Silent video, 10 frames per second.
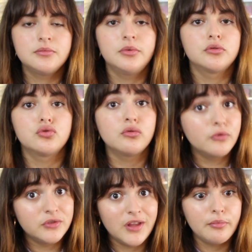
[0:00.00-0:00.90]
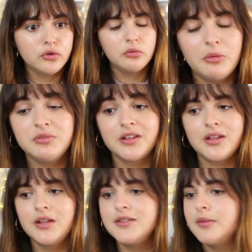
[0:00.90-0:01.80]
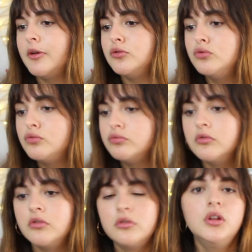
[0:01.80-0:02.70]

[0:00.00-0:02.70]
parce que je trouve que c'est important, même si internet c'est pas du tout euh,